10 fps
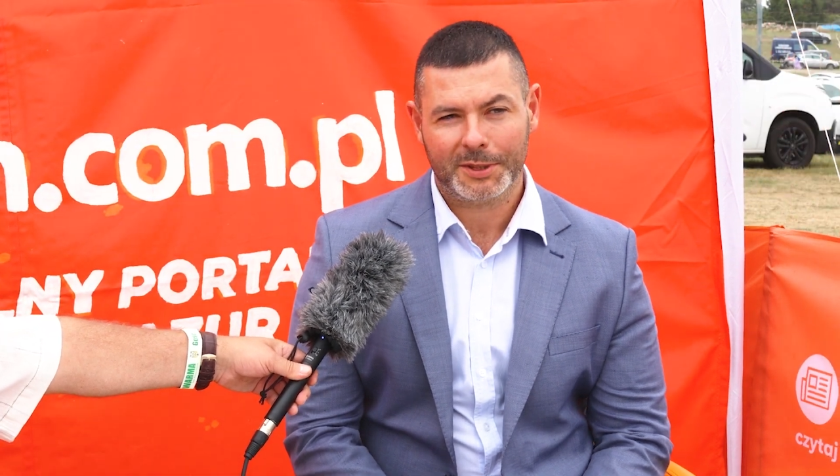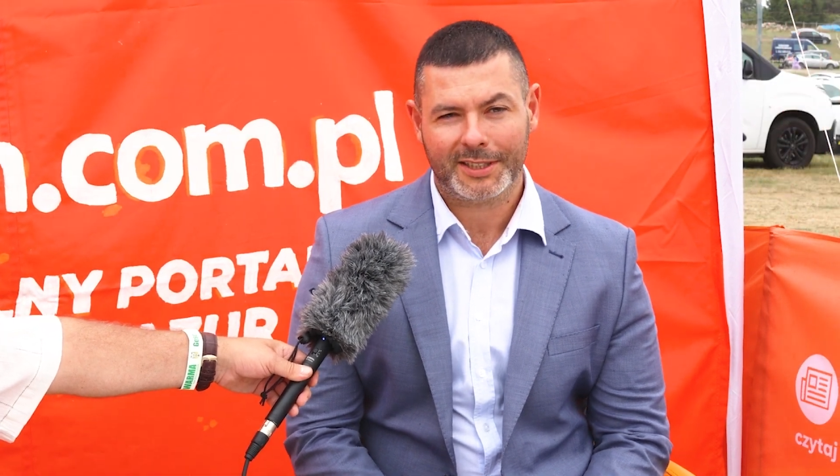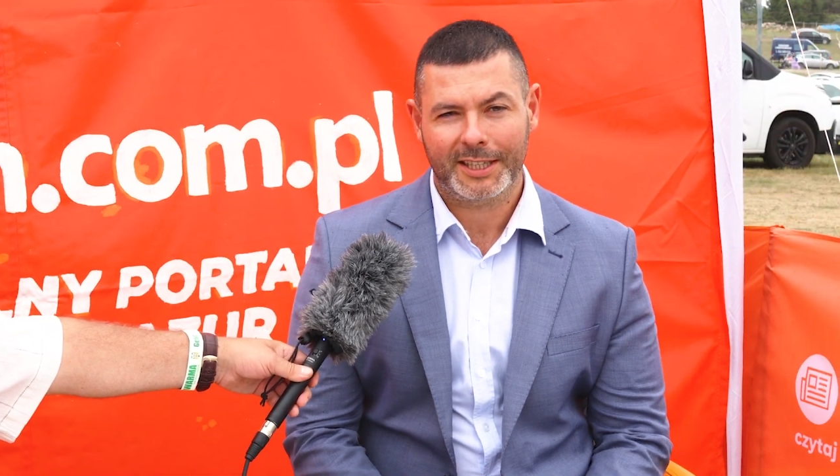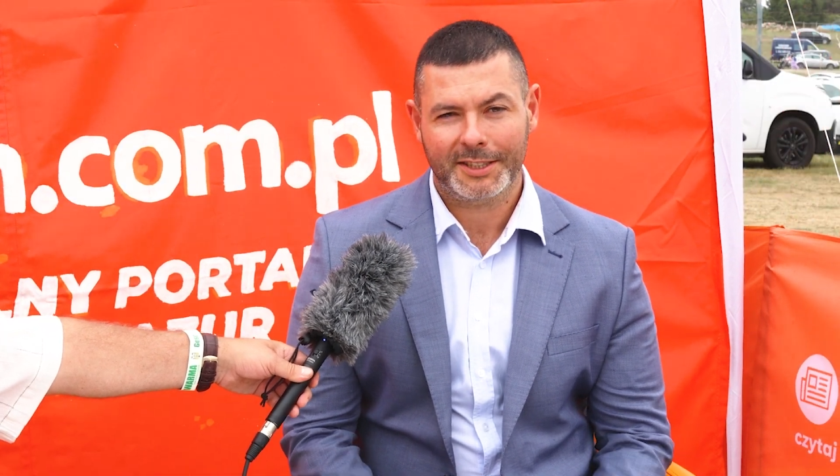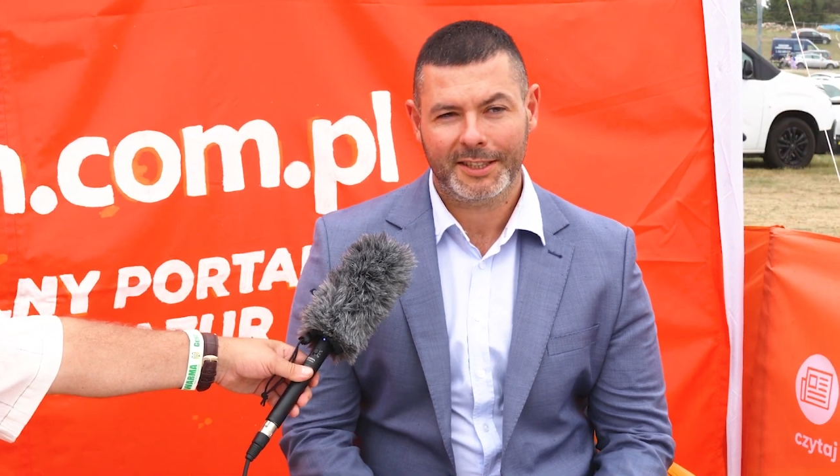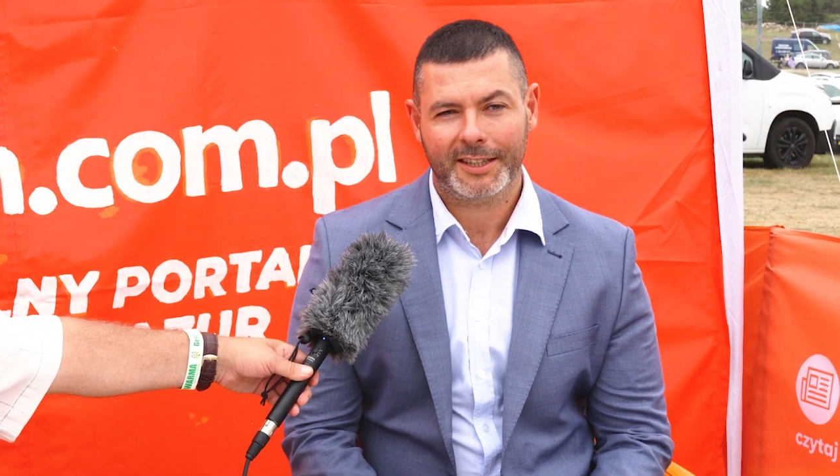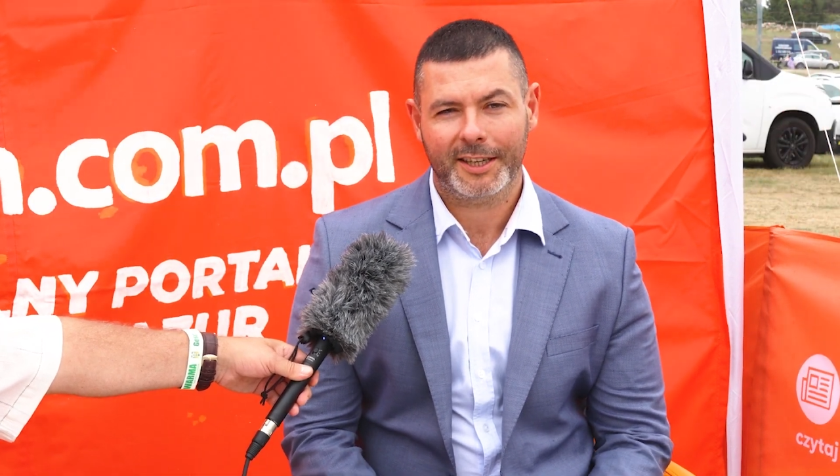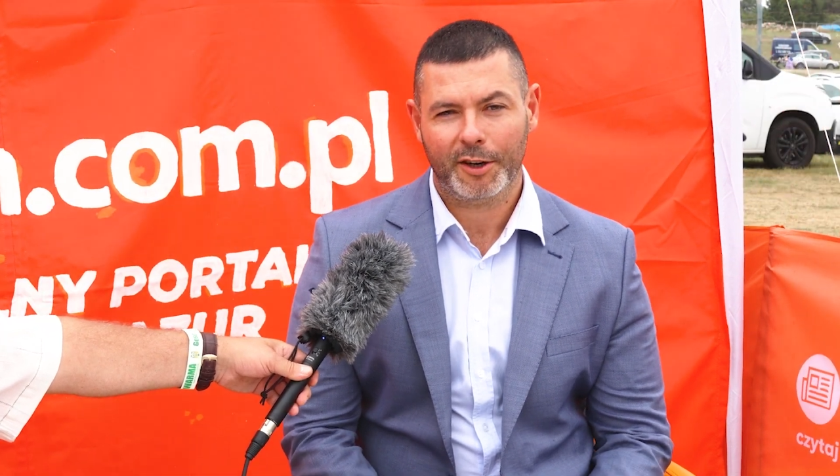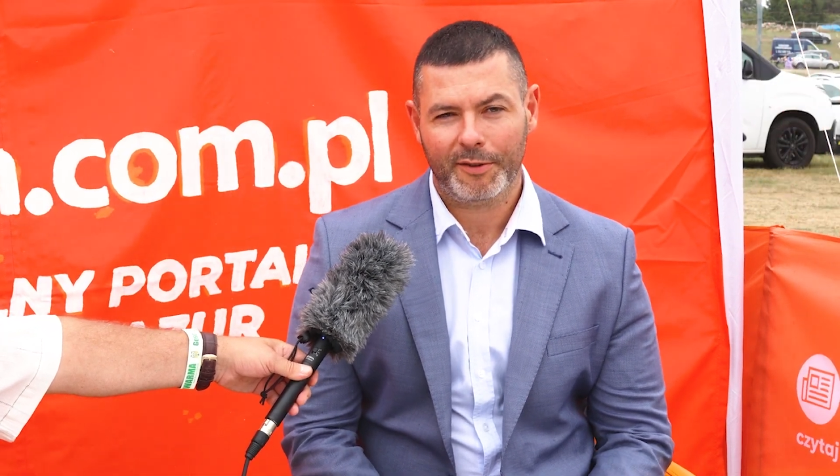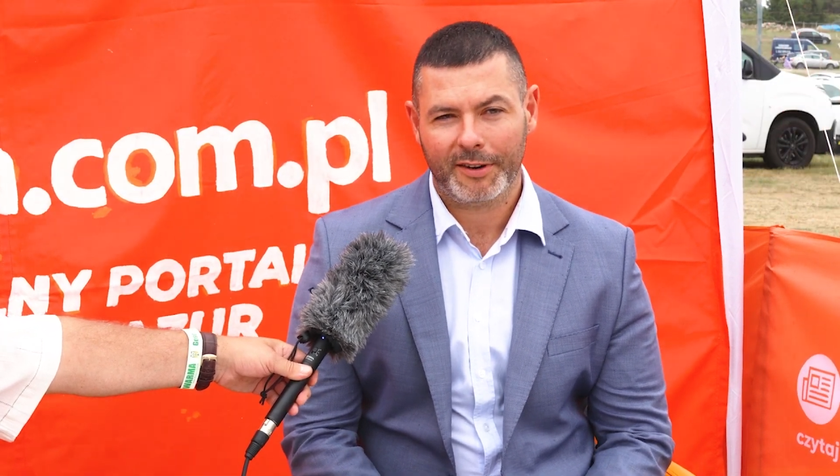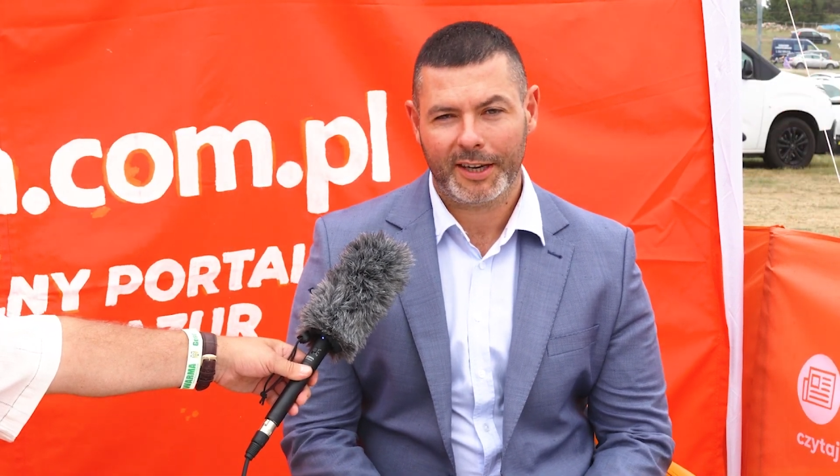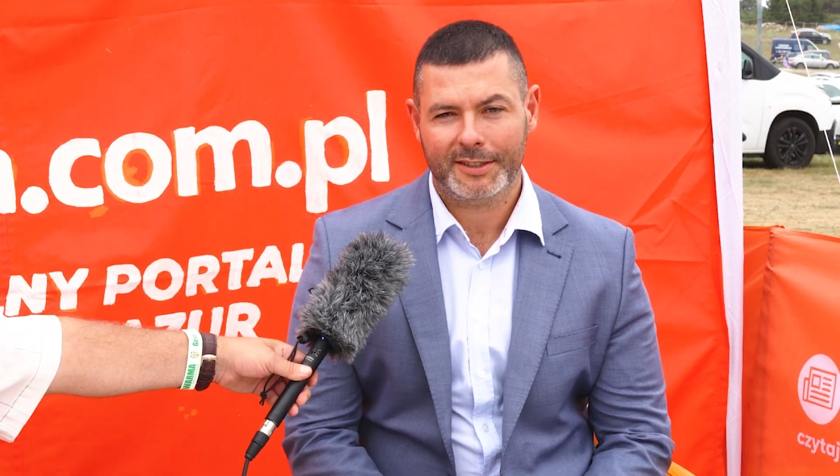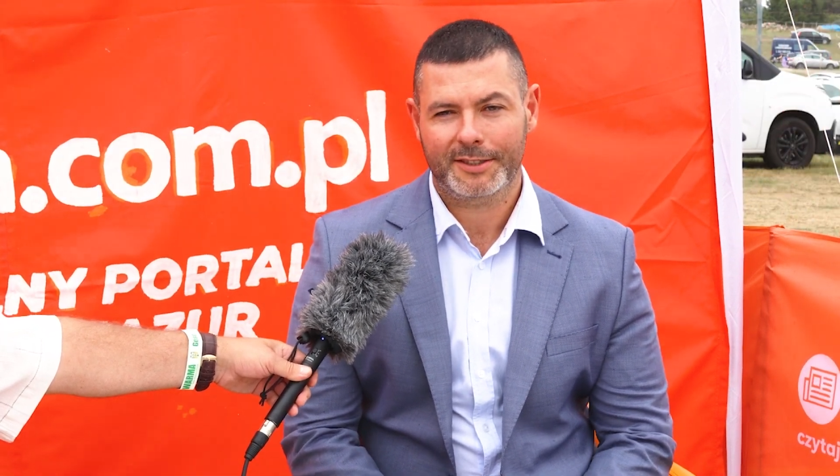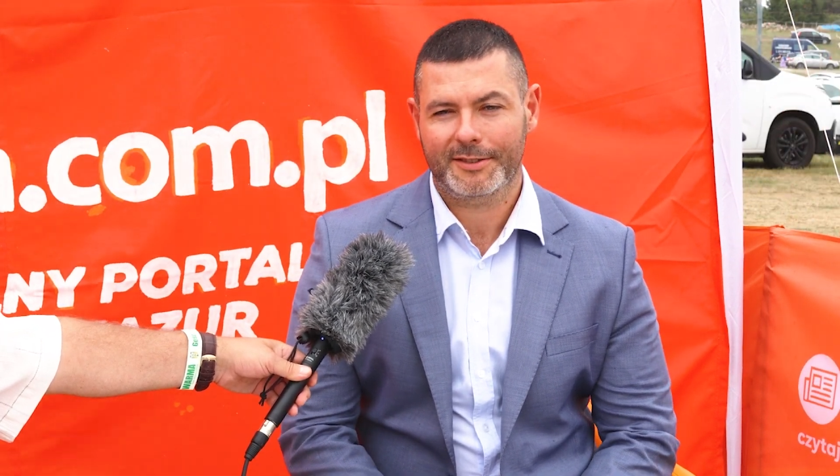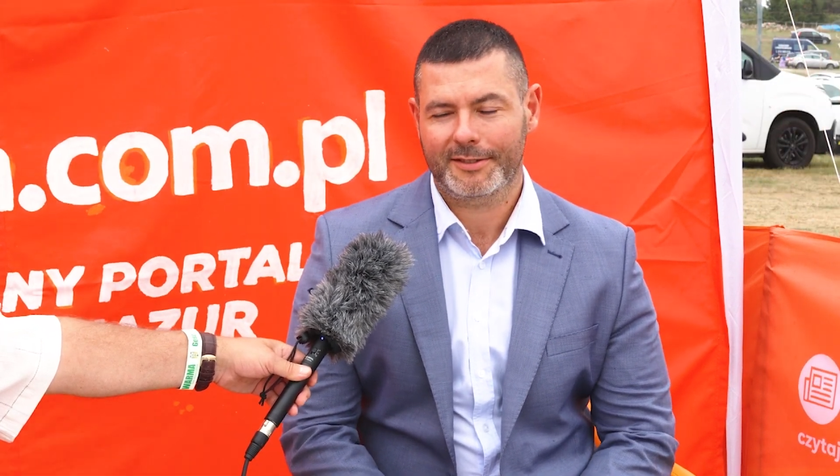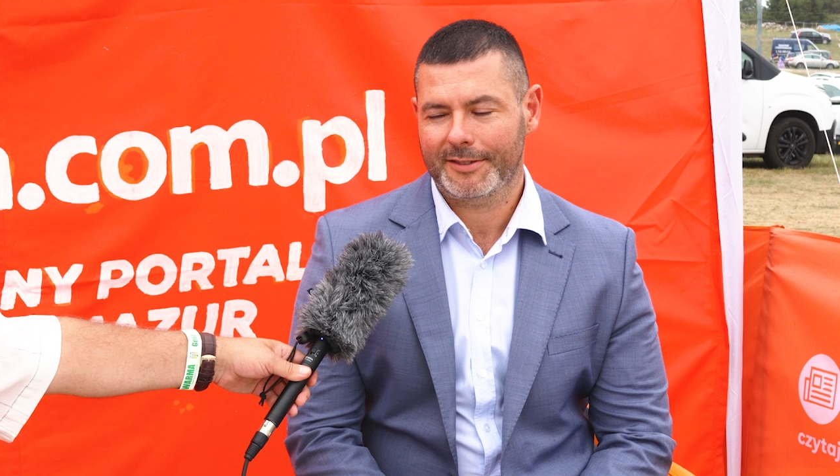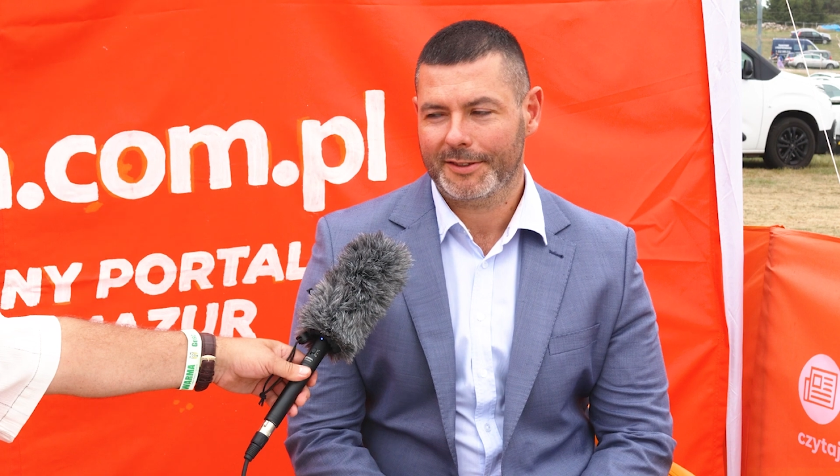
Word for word: przestali się integrować,